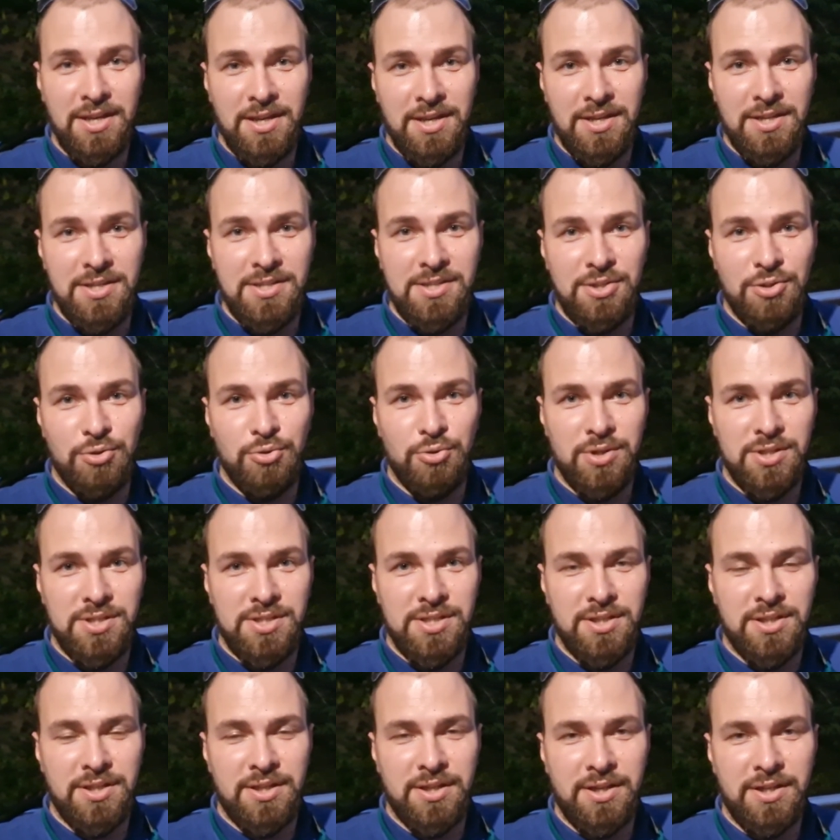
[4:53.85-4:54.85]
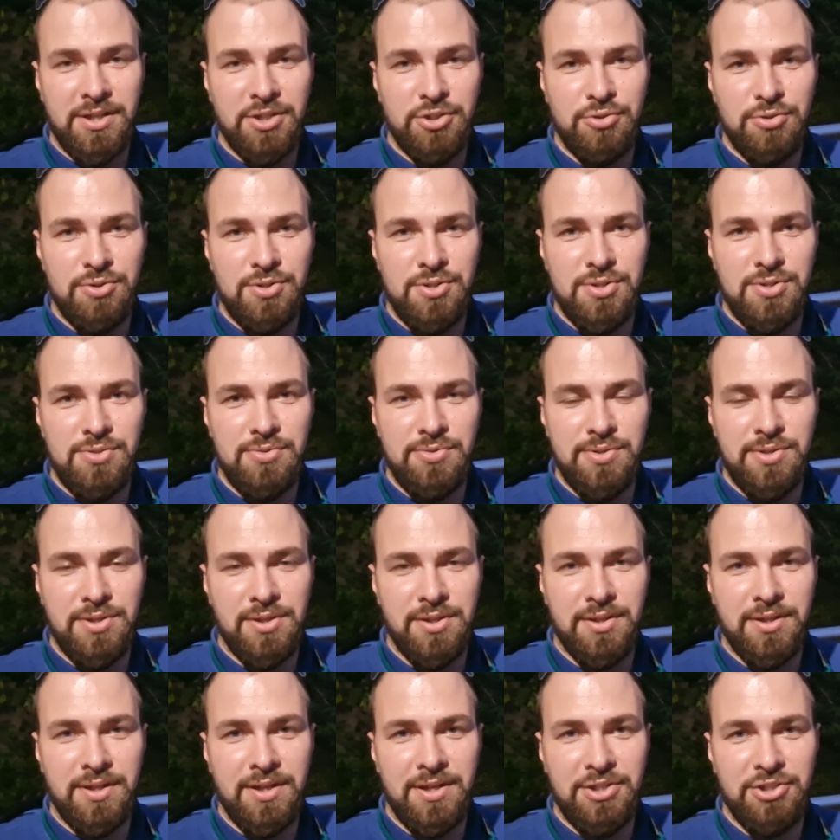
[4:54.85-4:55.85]
И ситуация такая, что
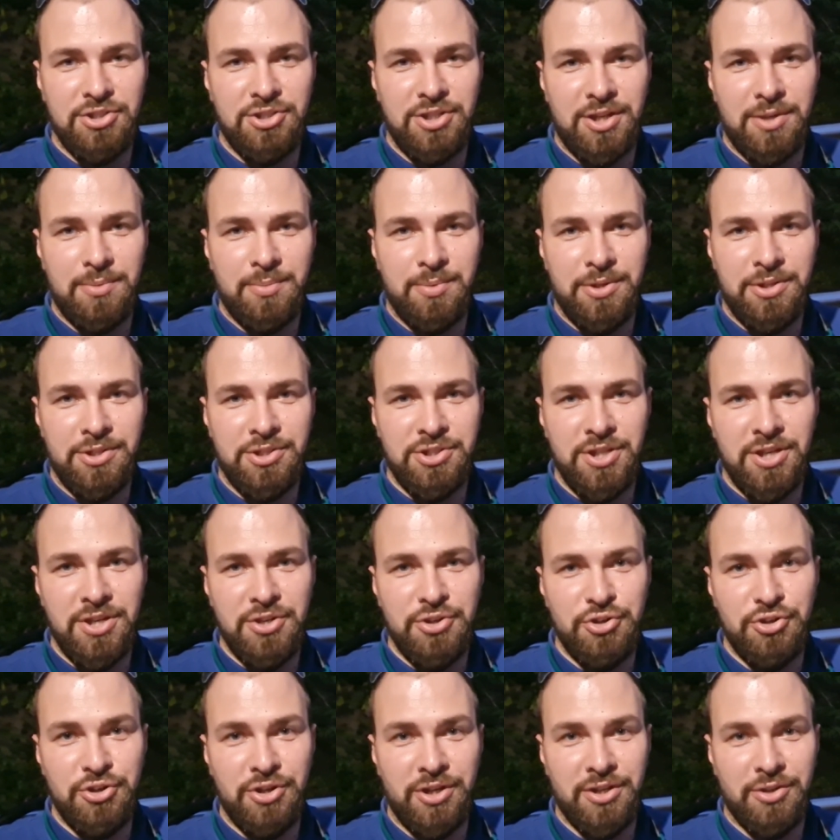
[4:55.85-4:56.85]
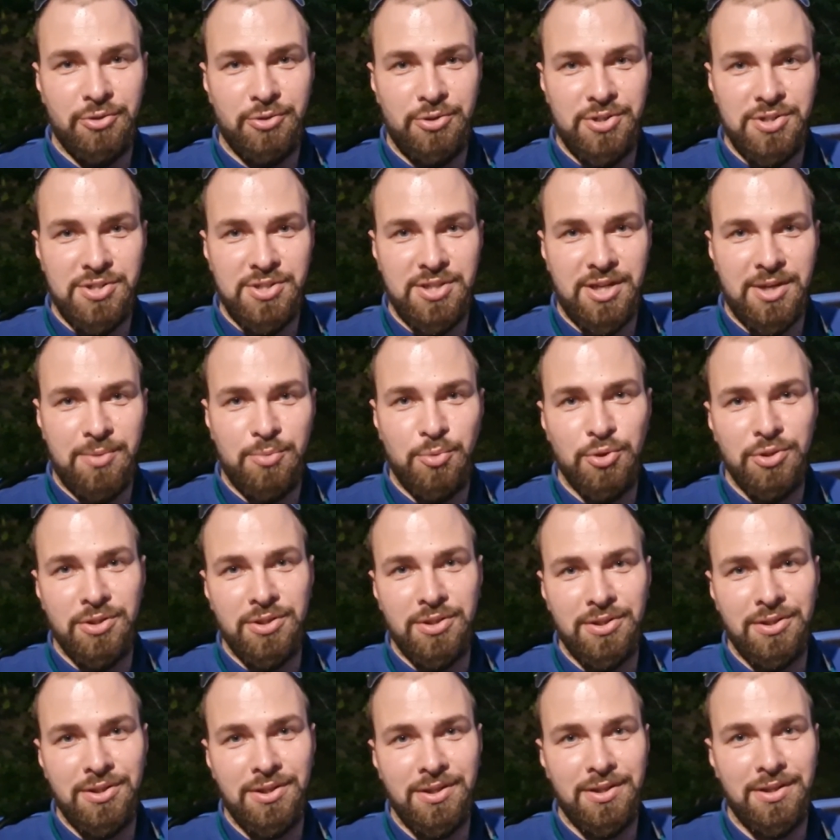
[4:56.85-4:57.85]
действительно дали жаропонижающее, оно не
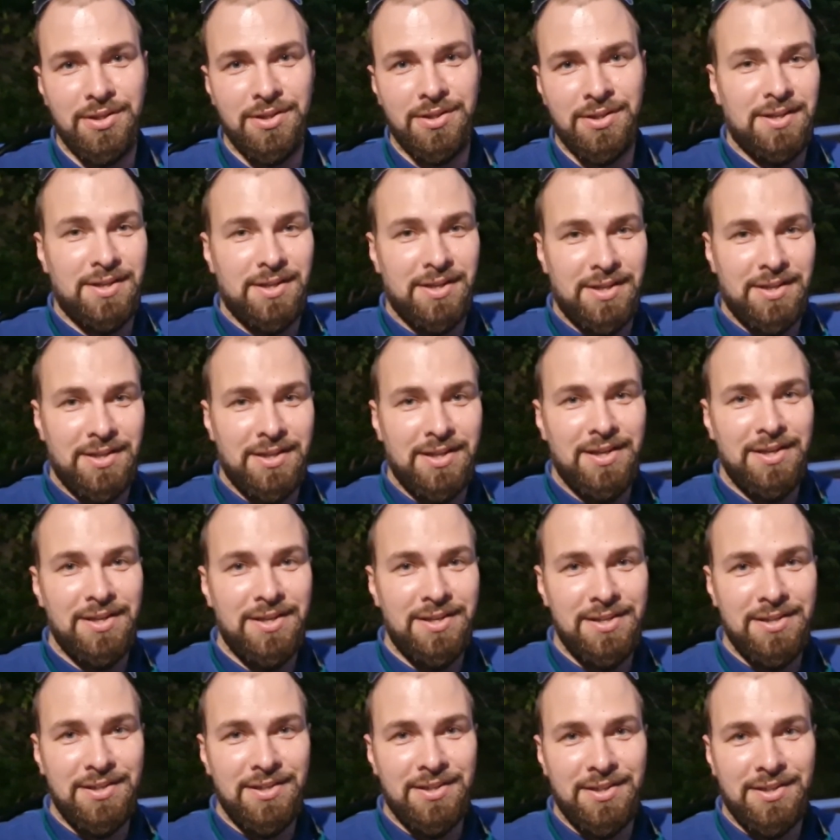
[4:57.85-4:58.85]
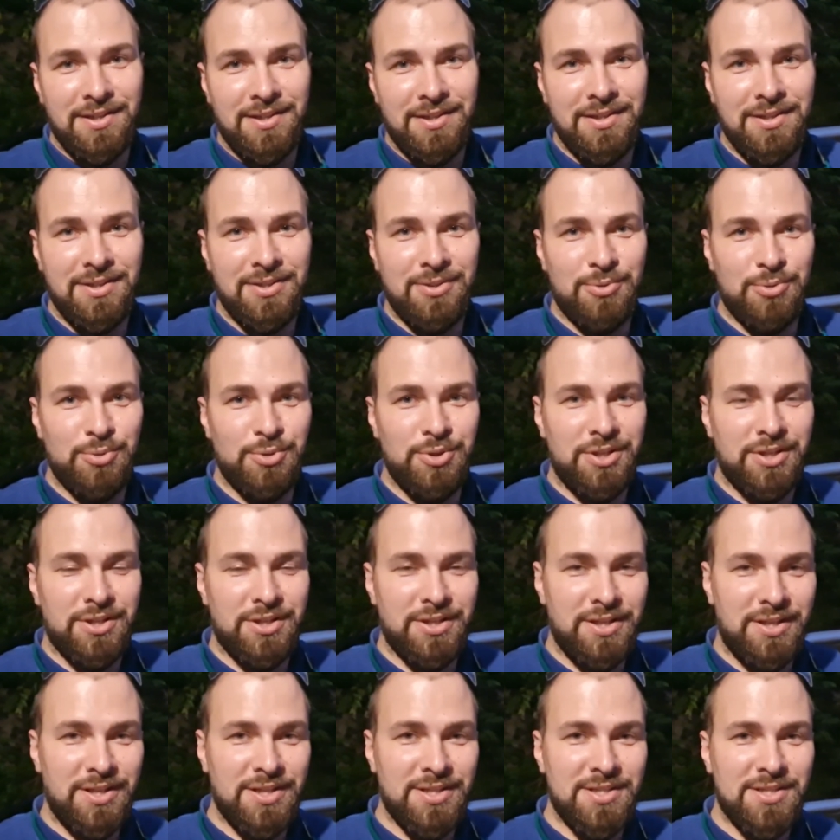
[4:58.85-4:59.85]
сработало, а анальгина у
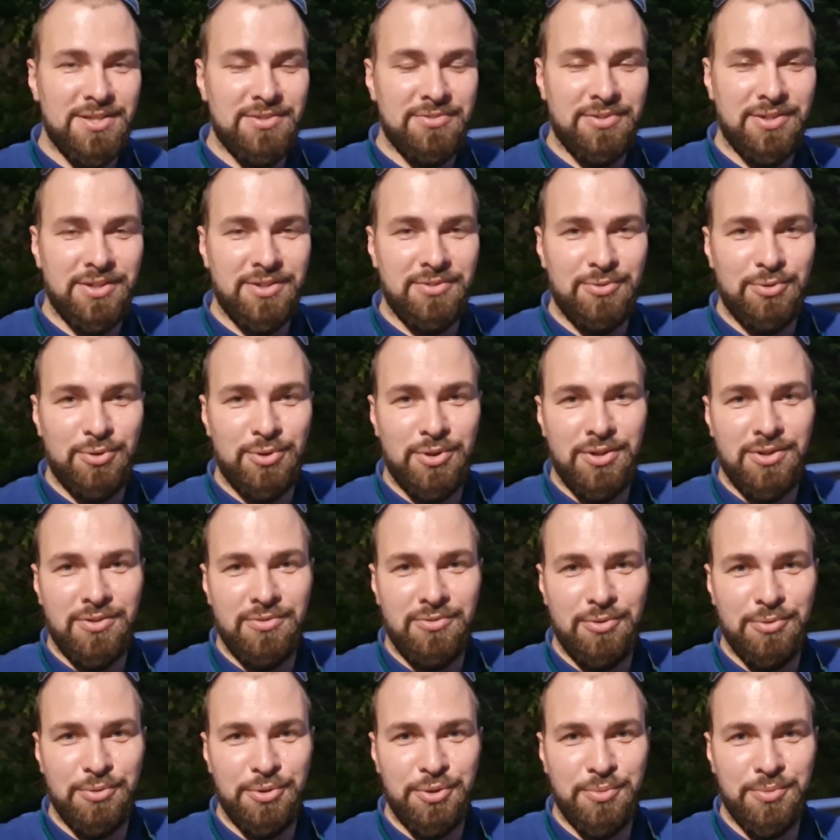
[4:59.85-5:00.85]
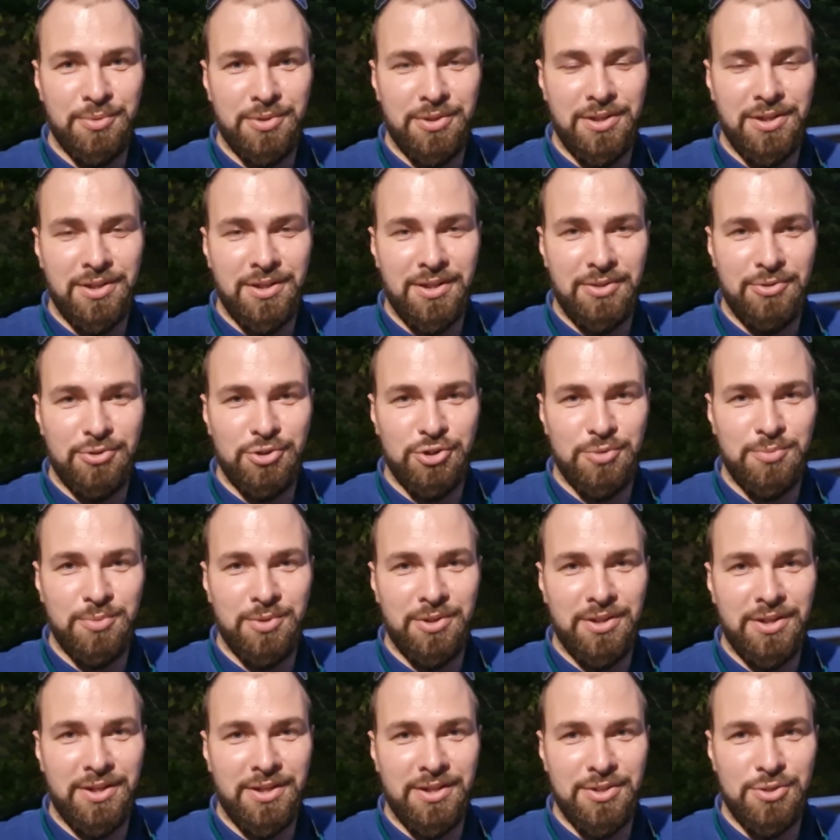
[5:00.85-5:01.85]
них нет своего, в общем-то, для того, чтобы
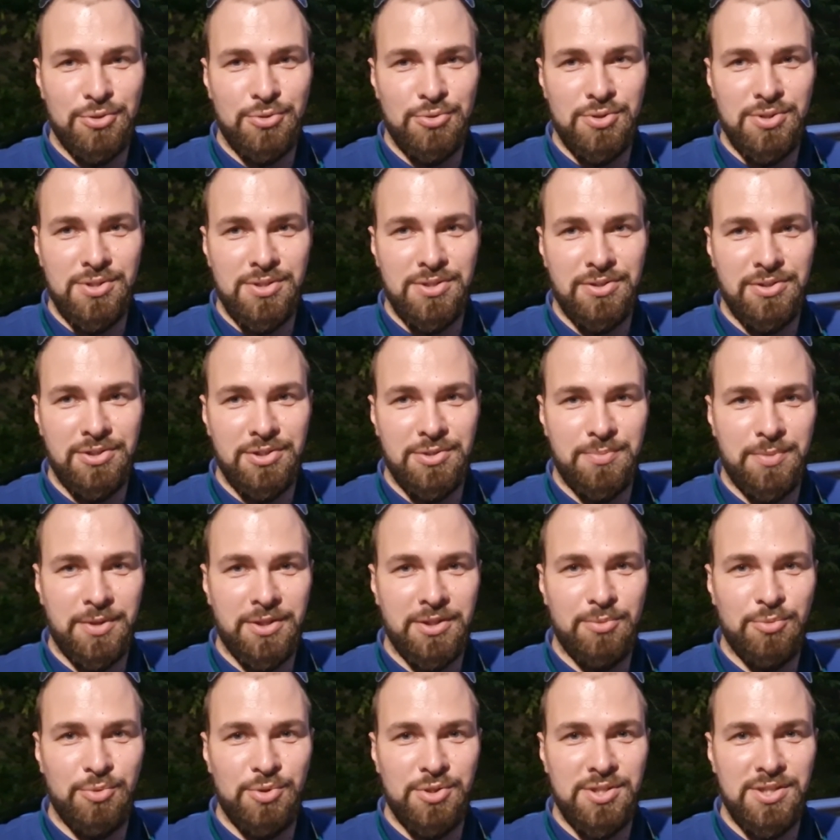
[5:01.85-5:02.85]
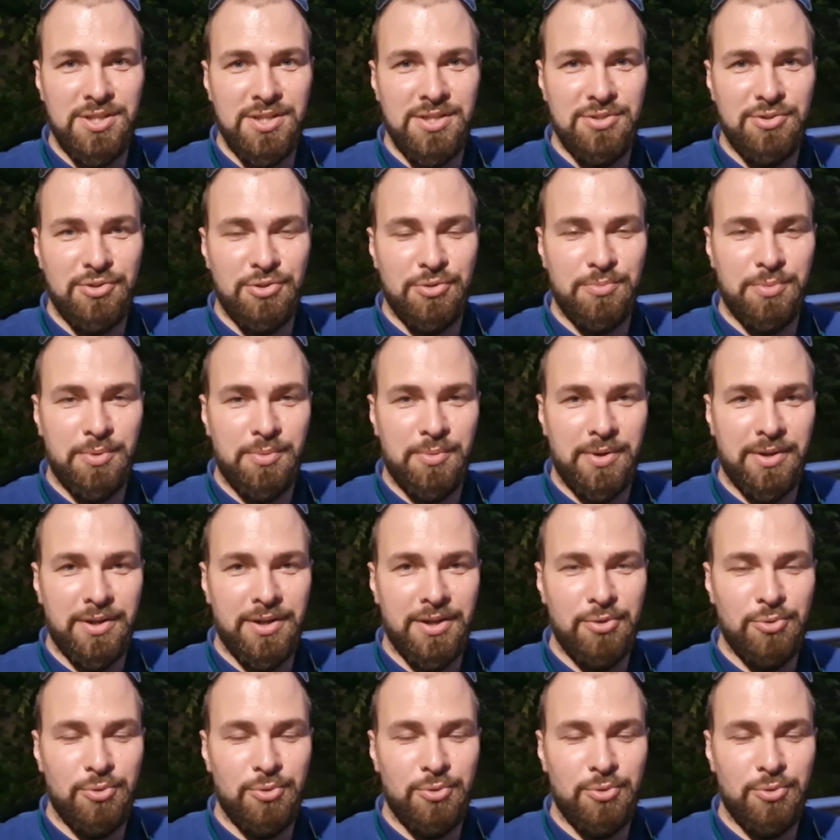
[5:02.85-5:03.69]
инъекцию сделать. Поэтому, естественно, помогли,